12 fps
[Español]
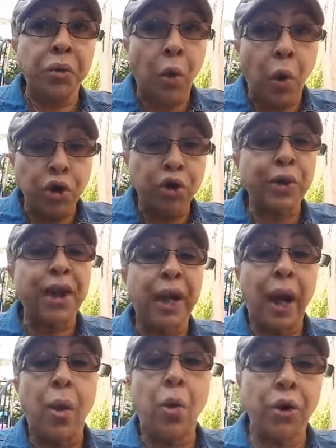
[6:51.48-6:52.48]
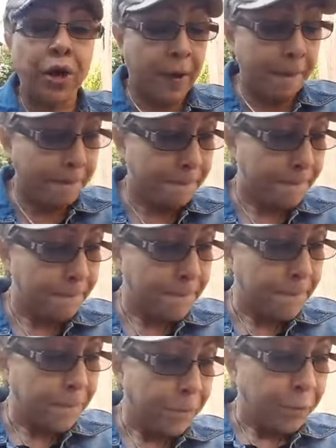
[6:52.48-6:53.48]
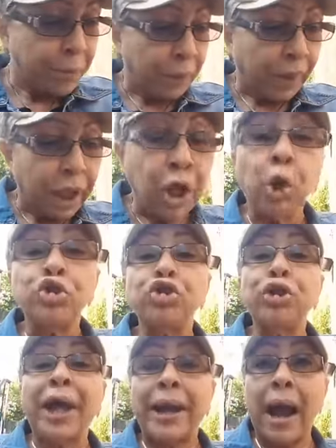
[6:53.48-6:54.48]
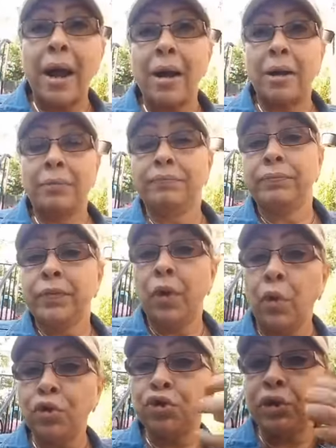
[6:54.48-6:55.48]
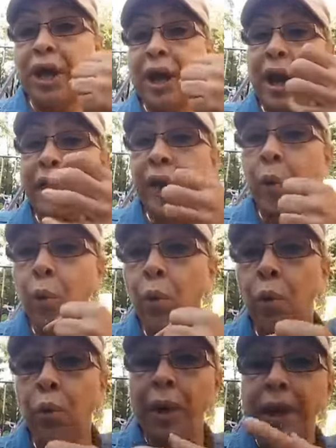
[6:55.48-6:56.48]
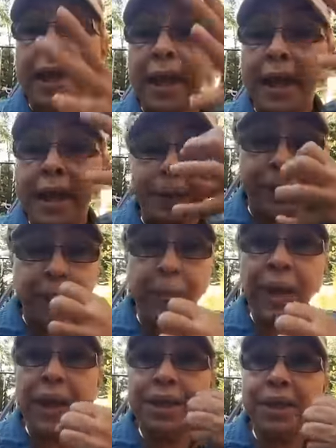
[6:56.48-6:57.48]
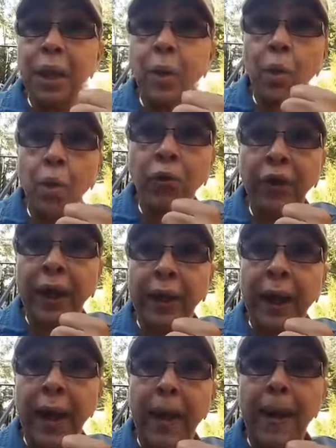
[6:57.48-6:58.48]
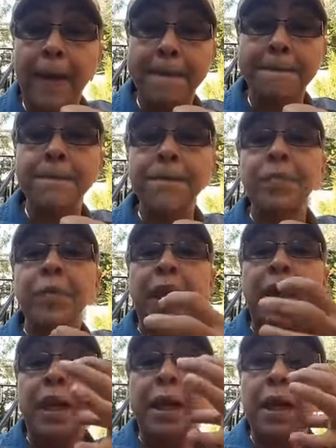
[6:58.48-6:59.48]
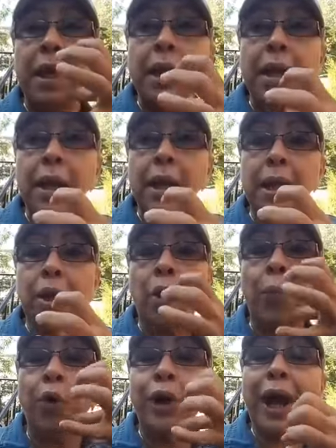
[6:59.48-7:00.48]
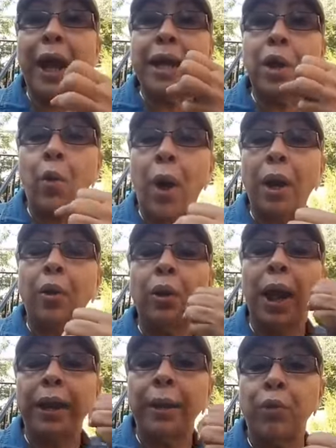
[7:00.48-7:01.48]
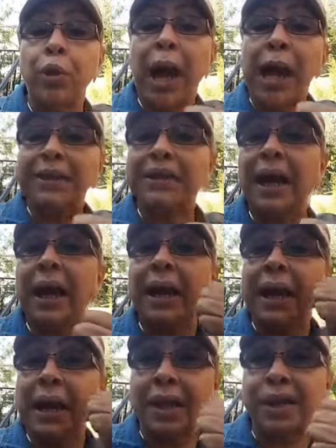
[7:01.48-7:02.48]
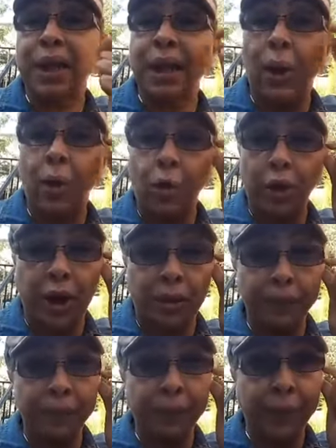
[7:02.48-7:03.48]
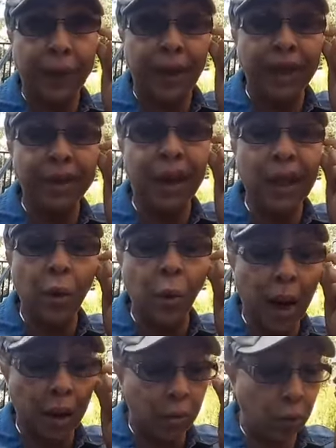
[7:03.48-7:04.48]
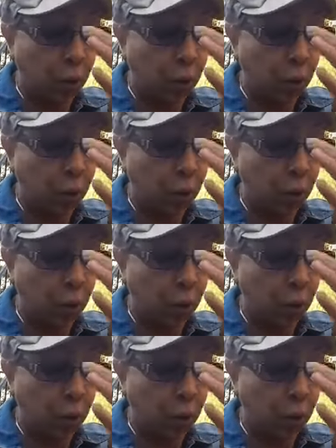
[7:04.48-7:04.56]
ocho zanahorias y ocho naranjas, ocho naranjas de jugo. Exprimen este jugo de naranja y lo ponen a licuar con la remolacha y la zanahoria. Este licuado